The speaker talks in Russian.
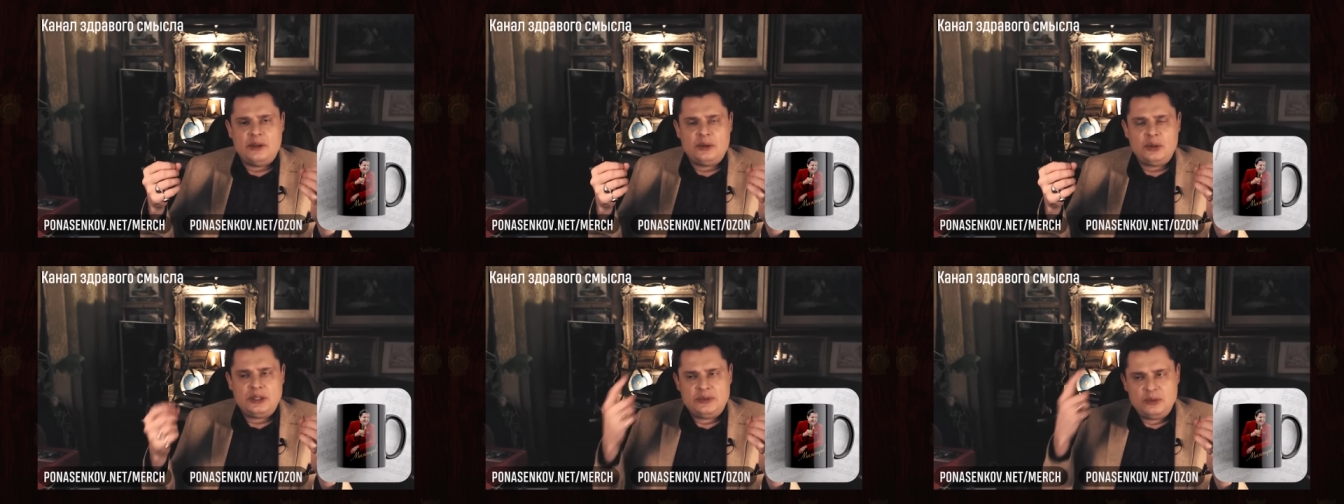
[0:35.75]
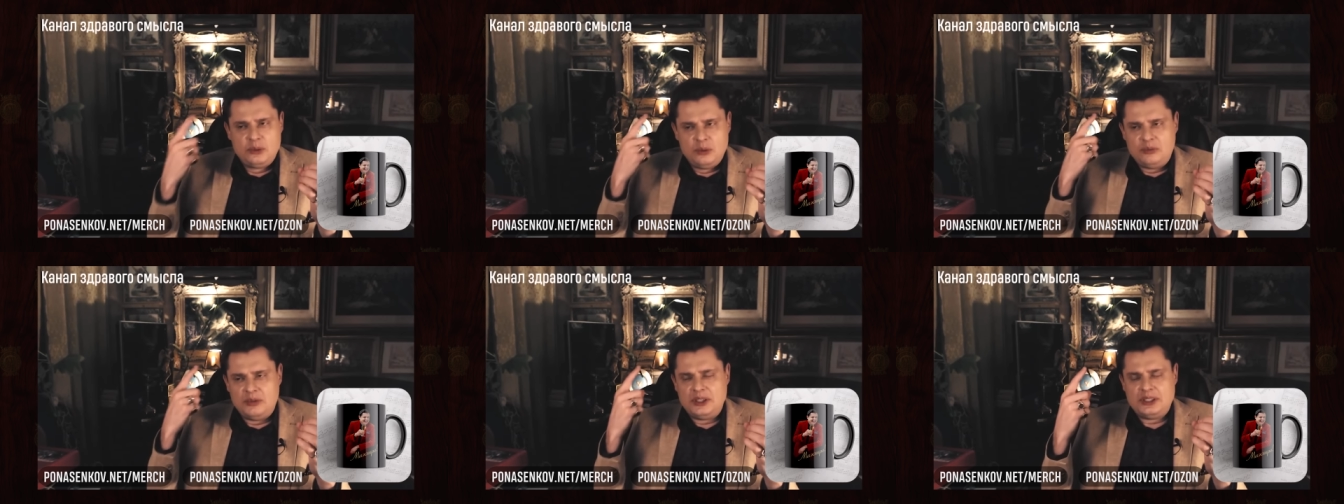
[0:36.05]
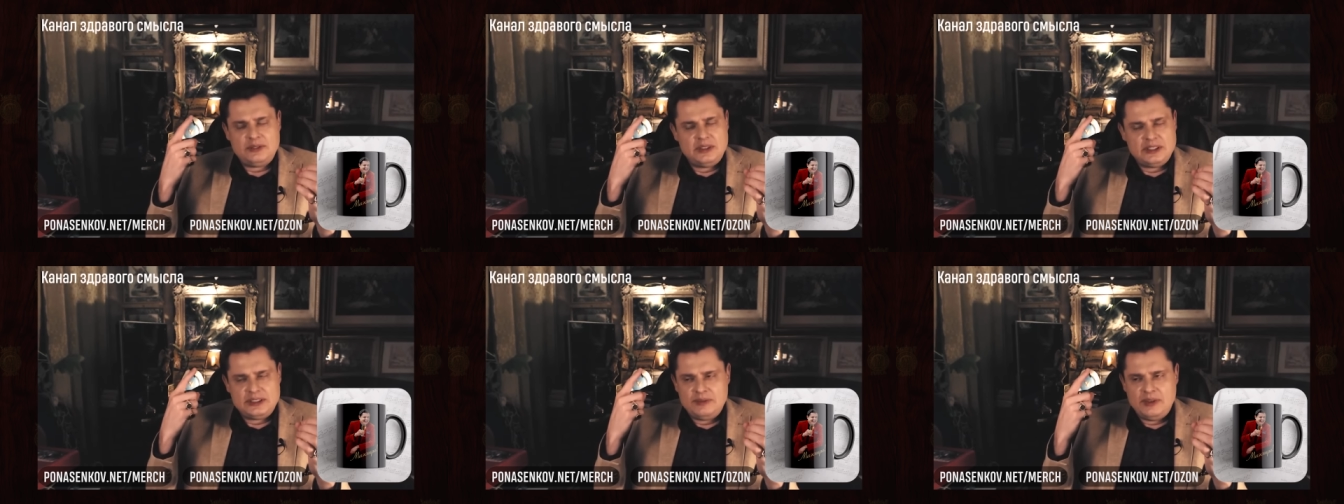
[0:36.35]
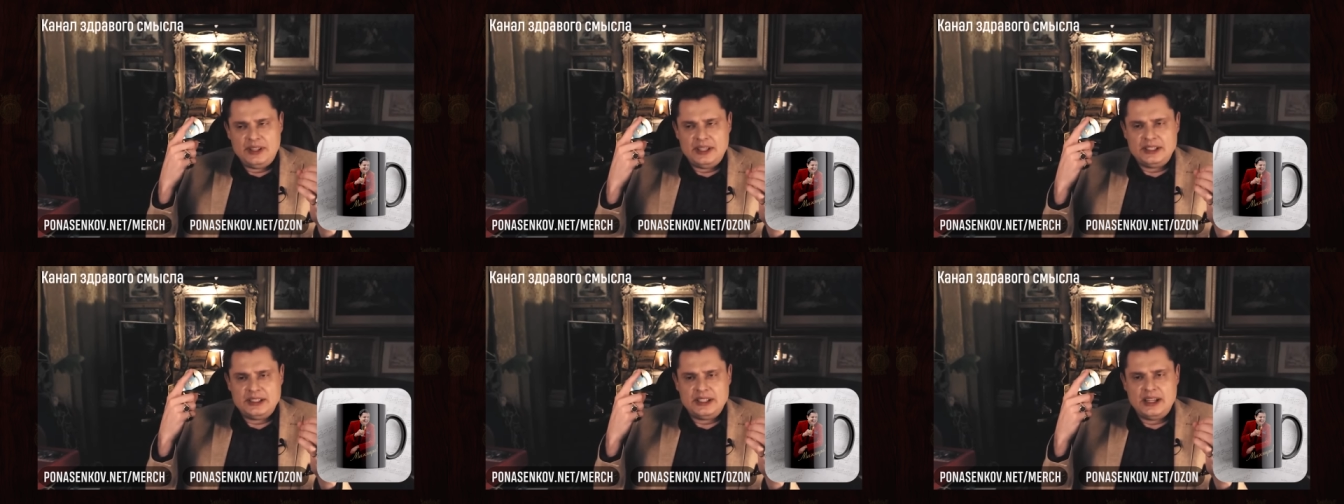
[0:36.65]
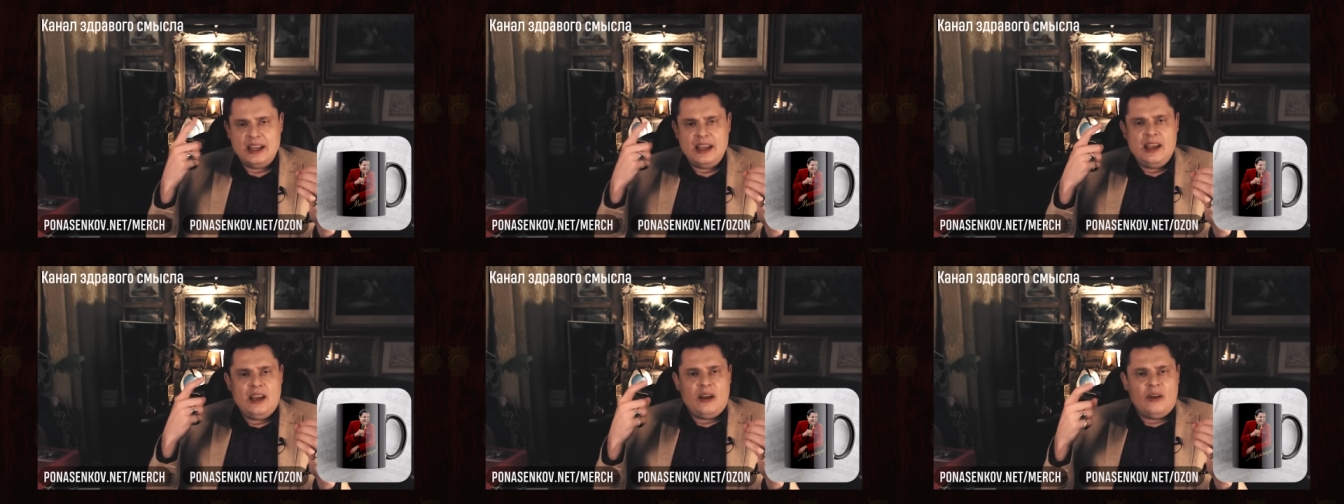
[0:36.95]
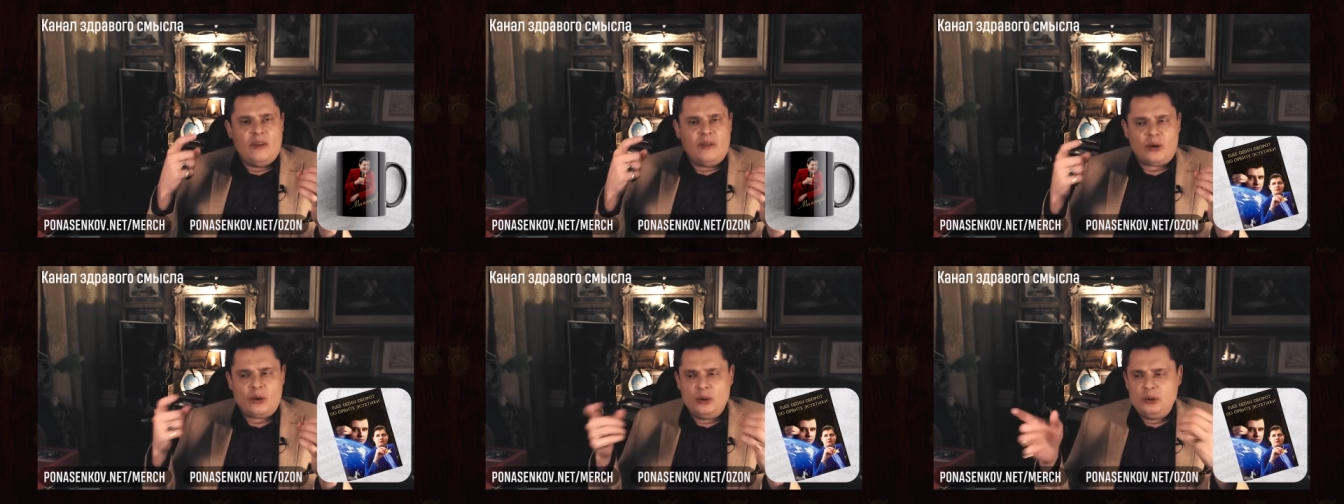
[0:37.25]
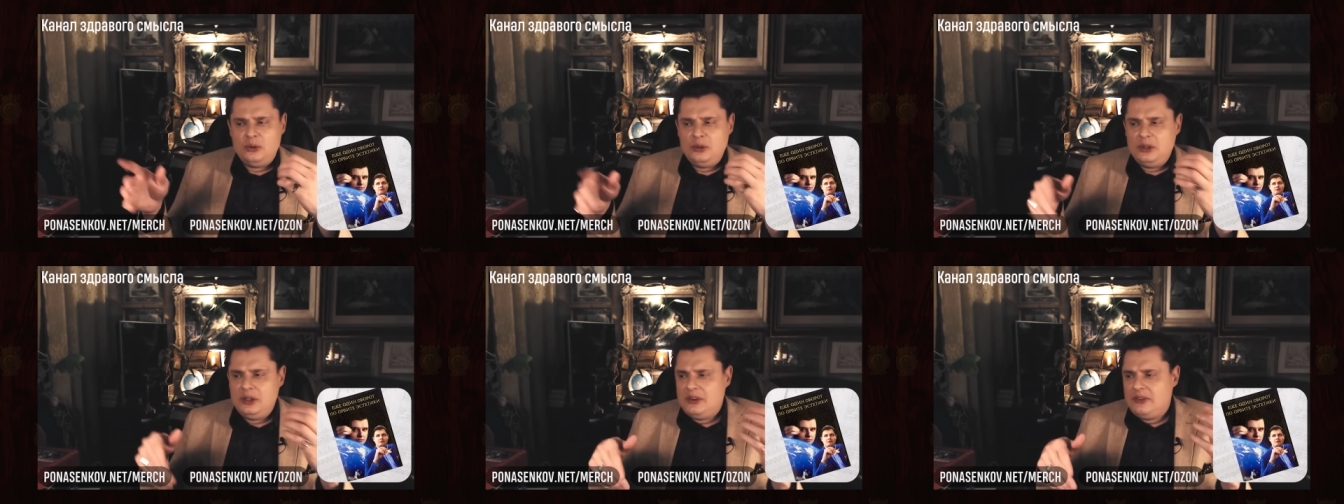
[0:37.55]
То есть, вдумайтесь, вот смотрите,
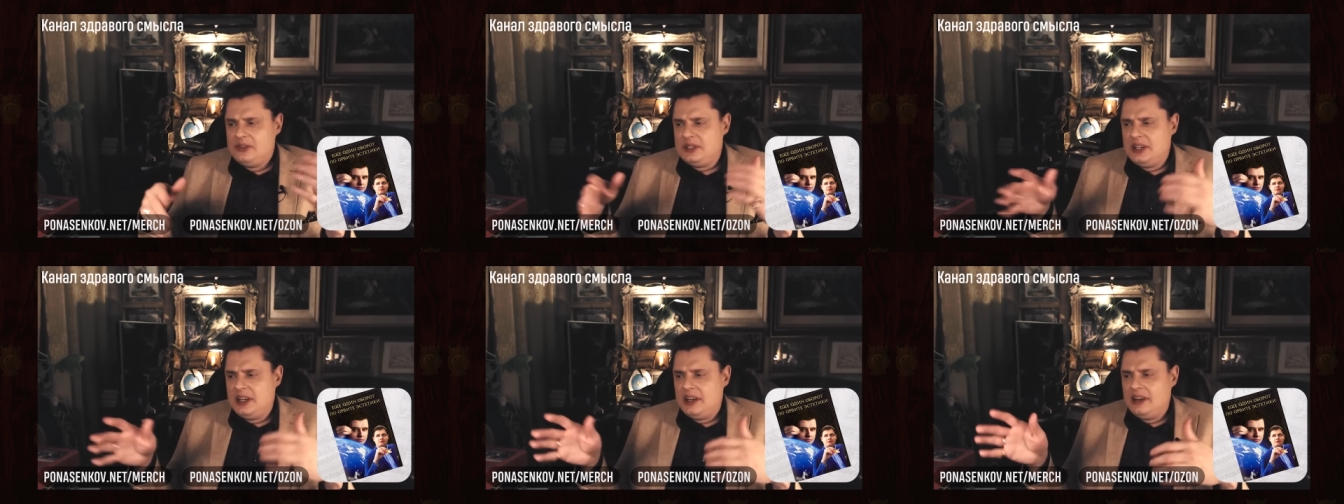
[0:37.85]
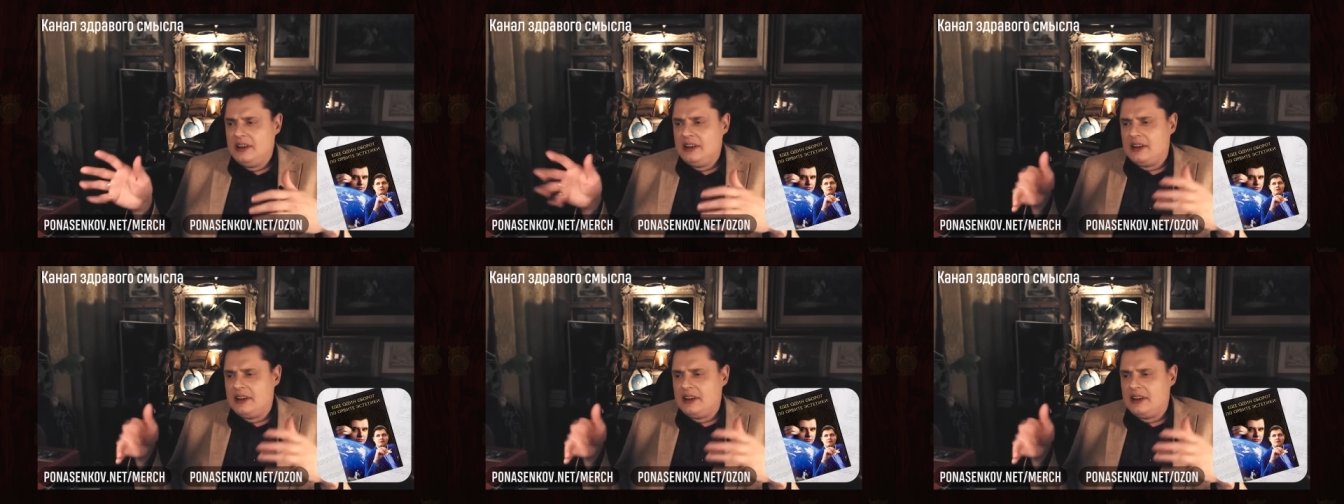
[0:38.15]
вроде у них все